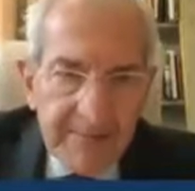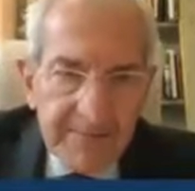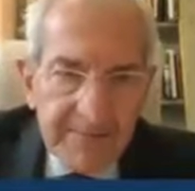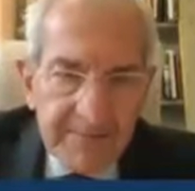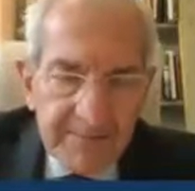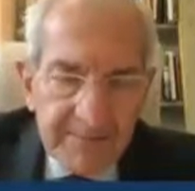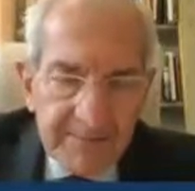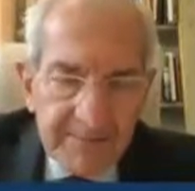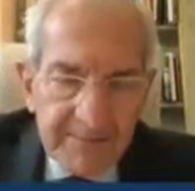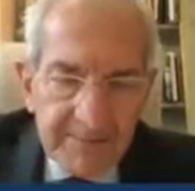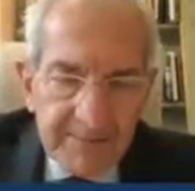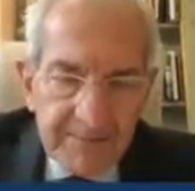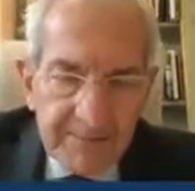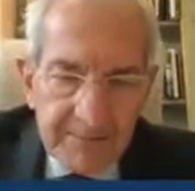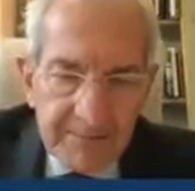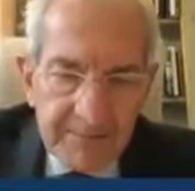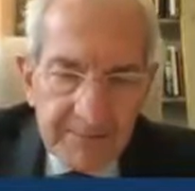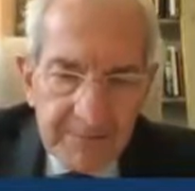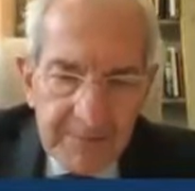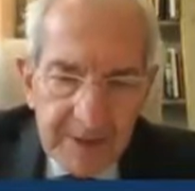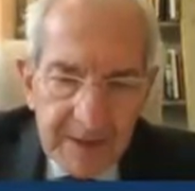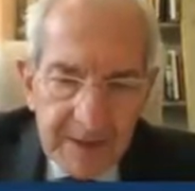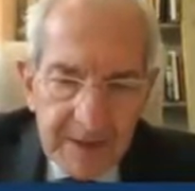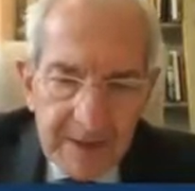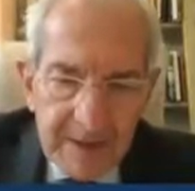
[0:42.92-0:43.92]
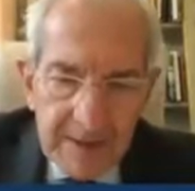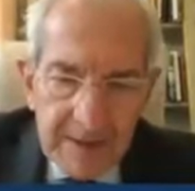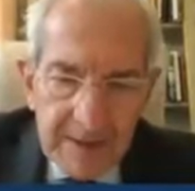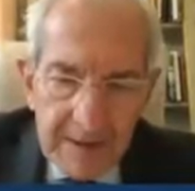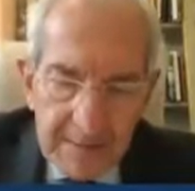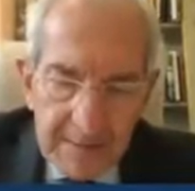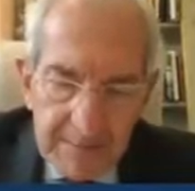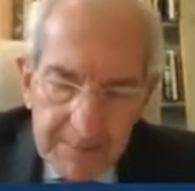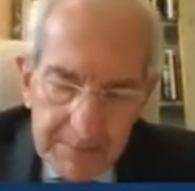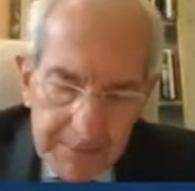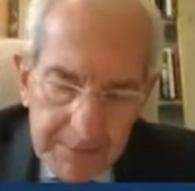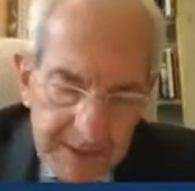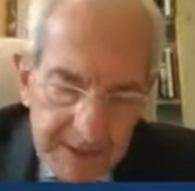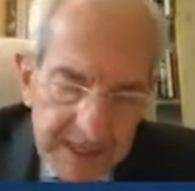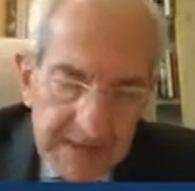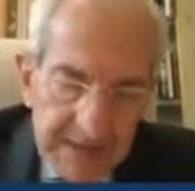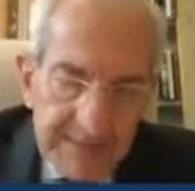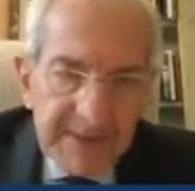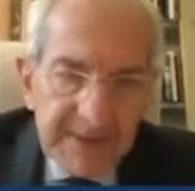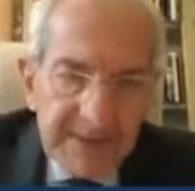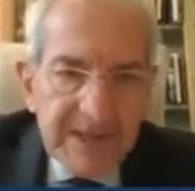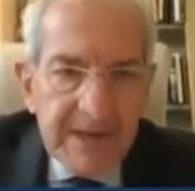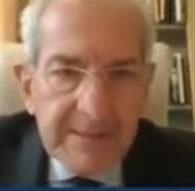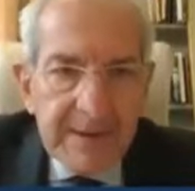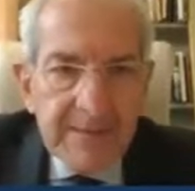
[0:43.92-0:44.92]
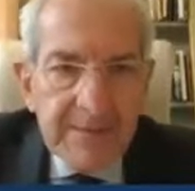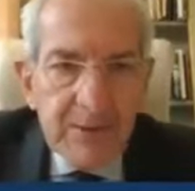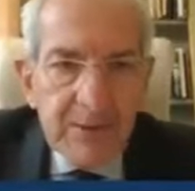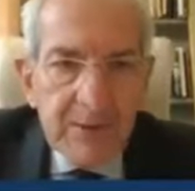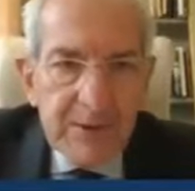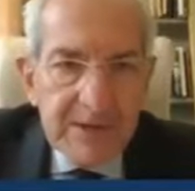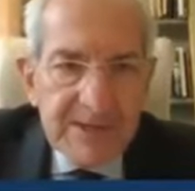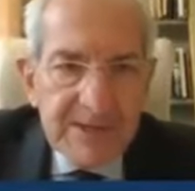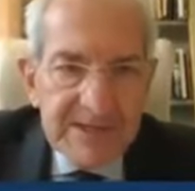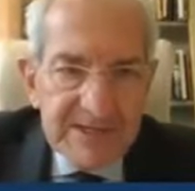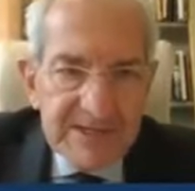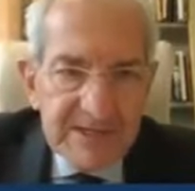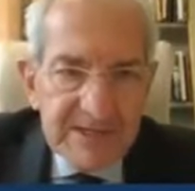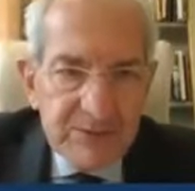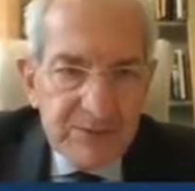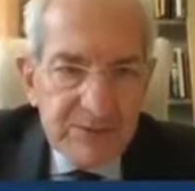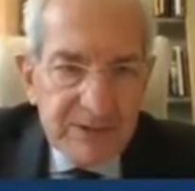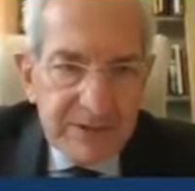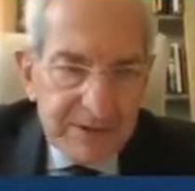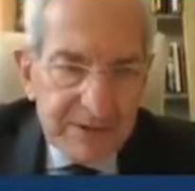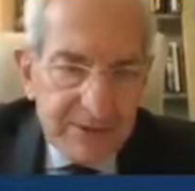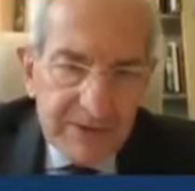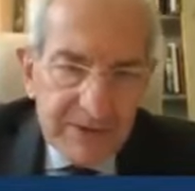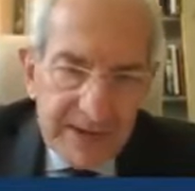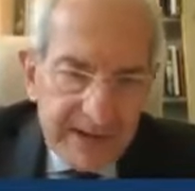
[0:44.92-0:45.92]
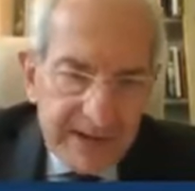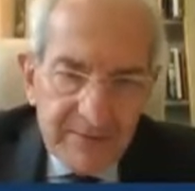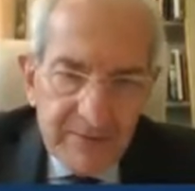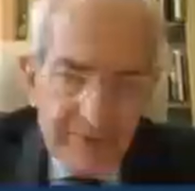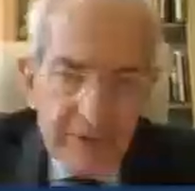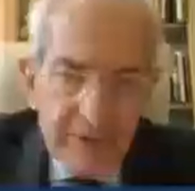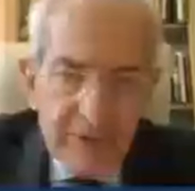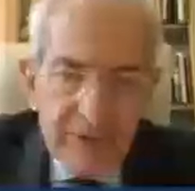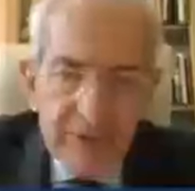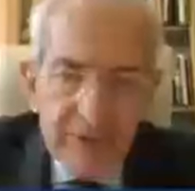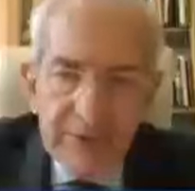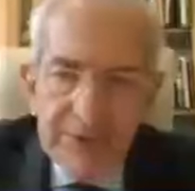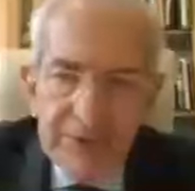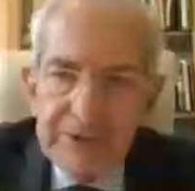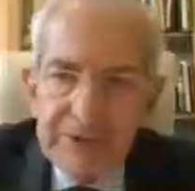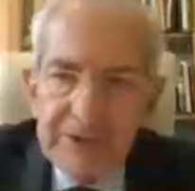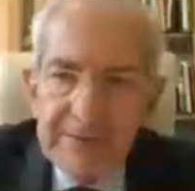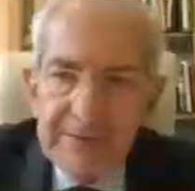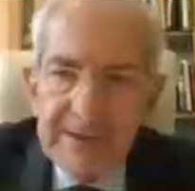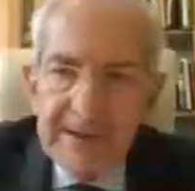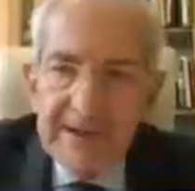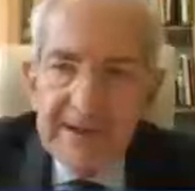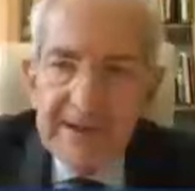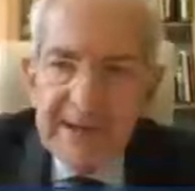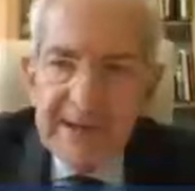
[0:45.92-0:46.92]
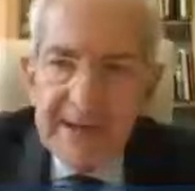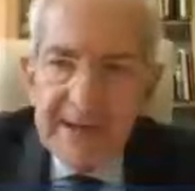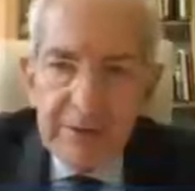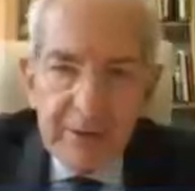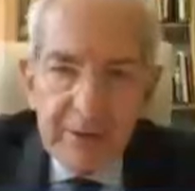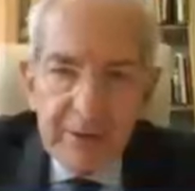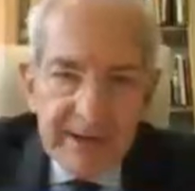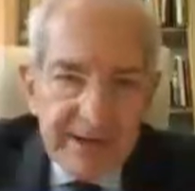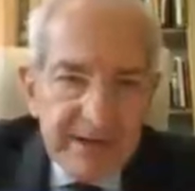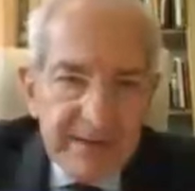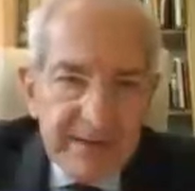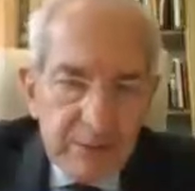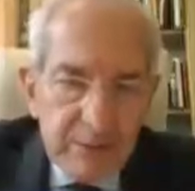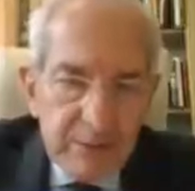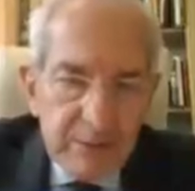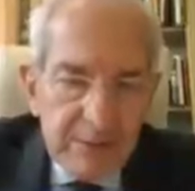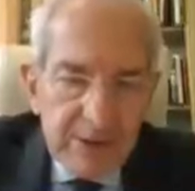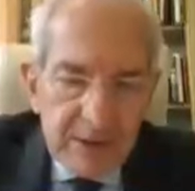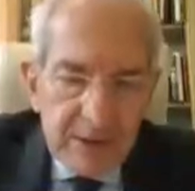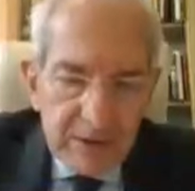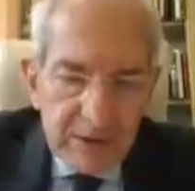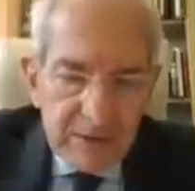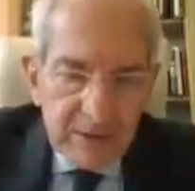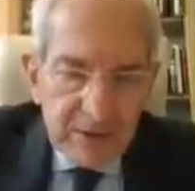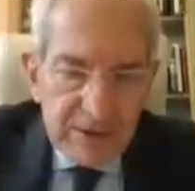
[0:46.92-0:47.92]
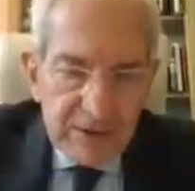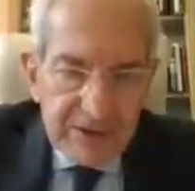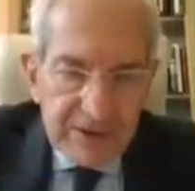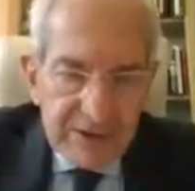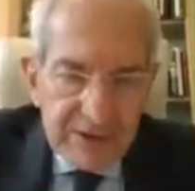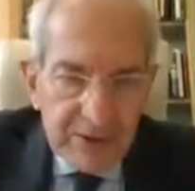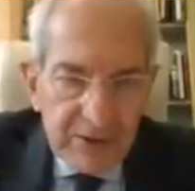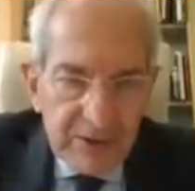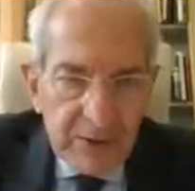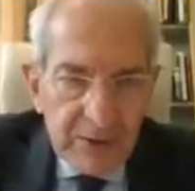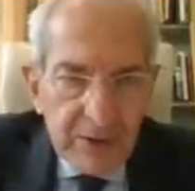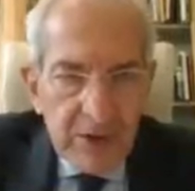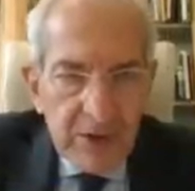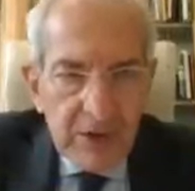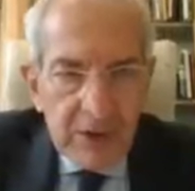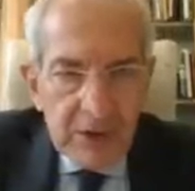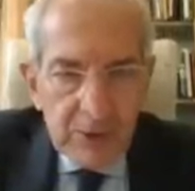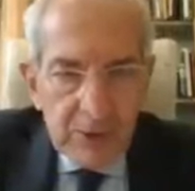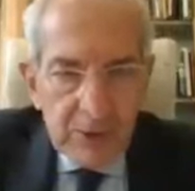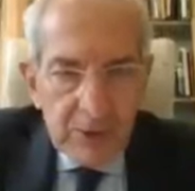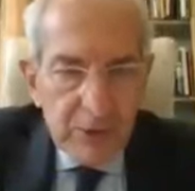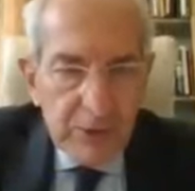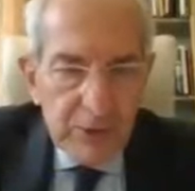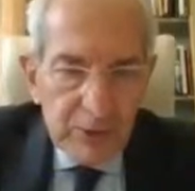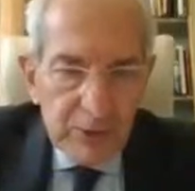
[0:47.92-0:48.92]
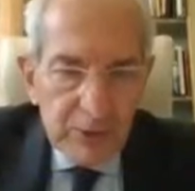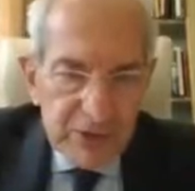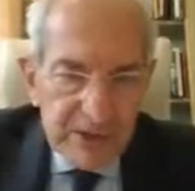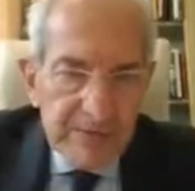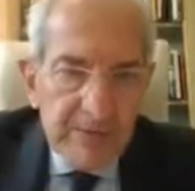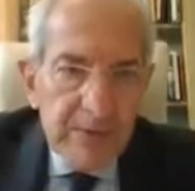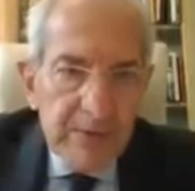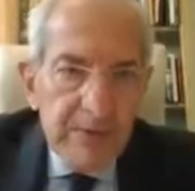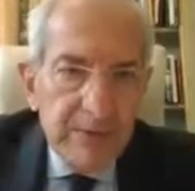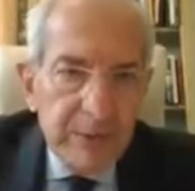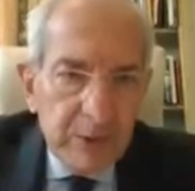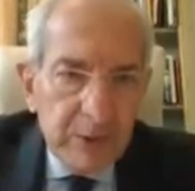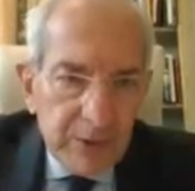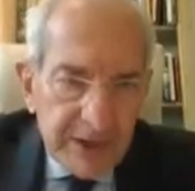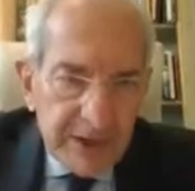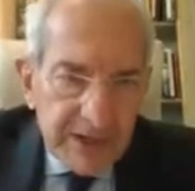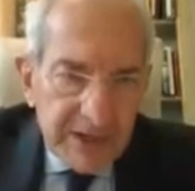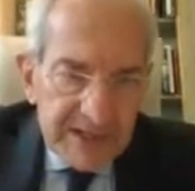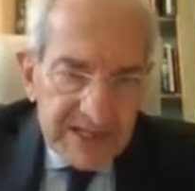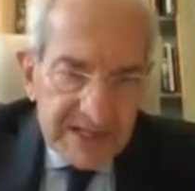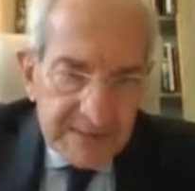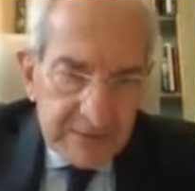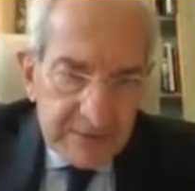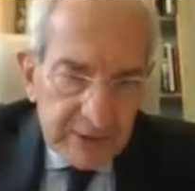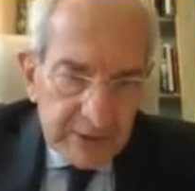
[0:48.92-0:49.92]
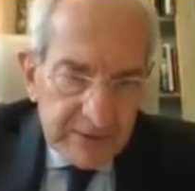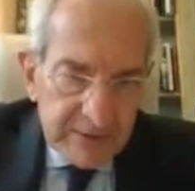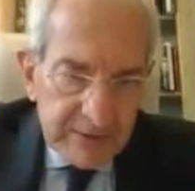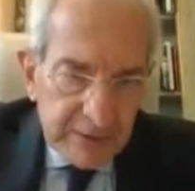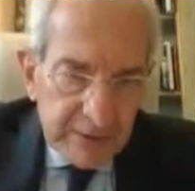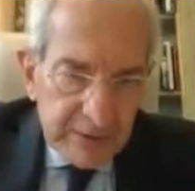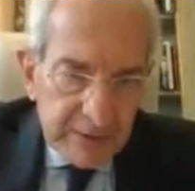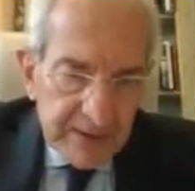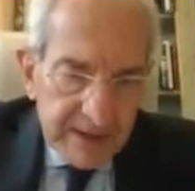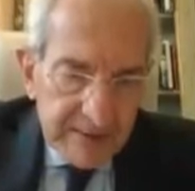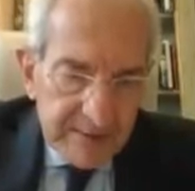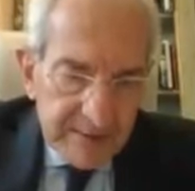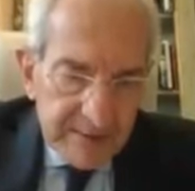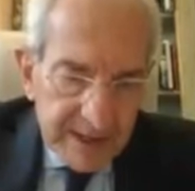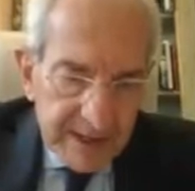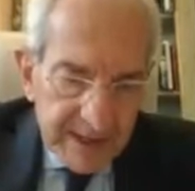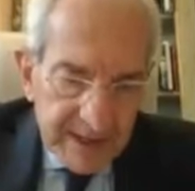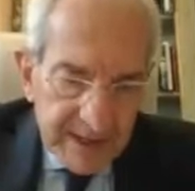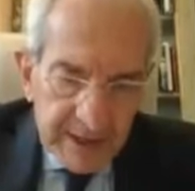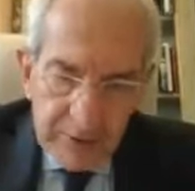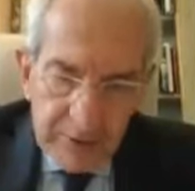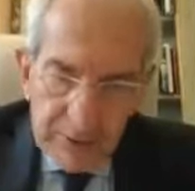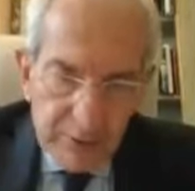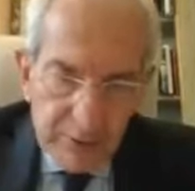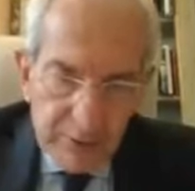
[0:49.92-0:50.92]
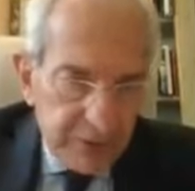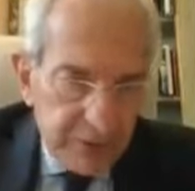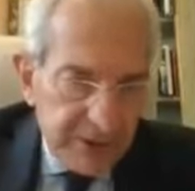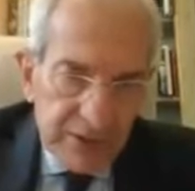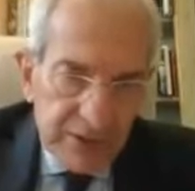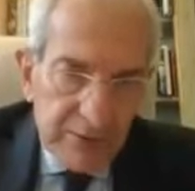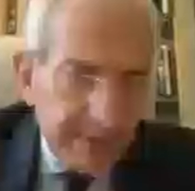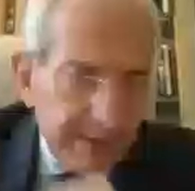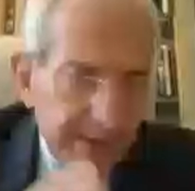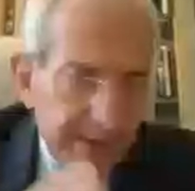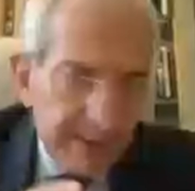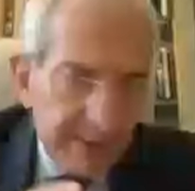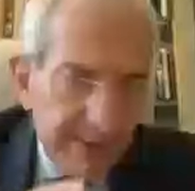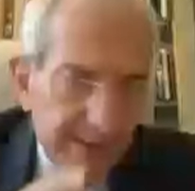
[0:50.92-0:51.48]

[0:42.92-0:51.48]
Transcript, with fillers: mm, praticamente abbiamo questa situazione che voi conoscete bene, credo il grande pubblico forse no, noi conosciamo pochissimo i fondali marini, conosciamo meglio